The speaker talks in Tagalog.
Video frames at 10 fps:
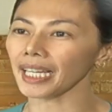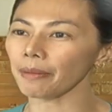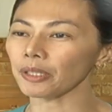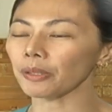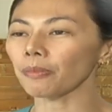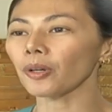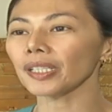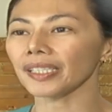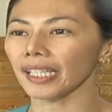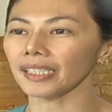times more
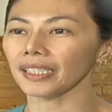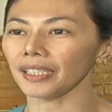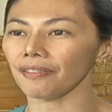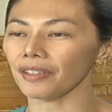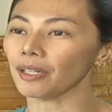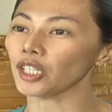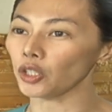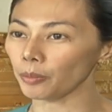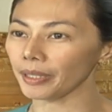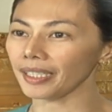sensitive than
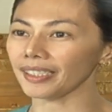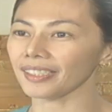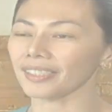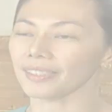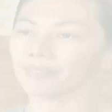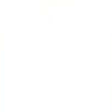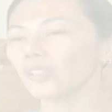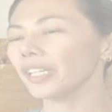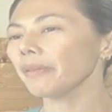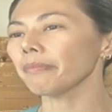humans
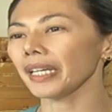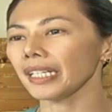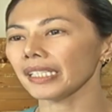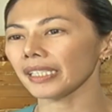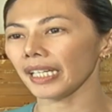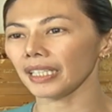are many side